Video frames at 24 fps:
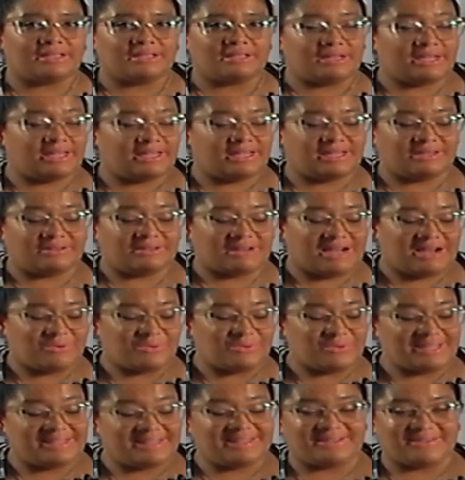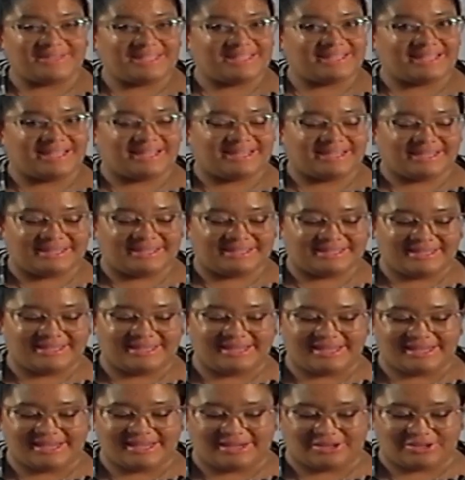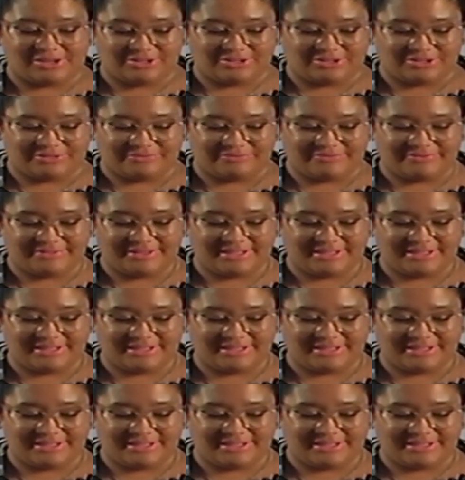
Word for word: eh, una entrevista a Estela de Carlotto.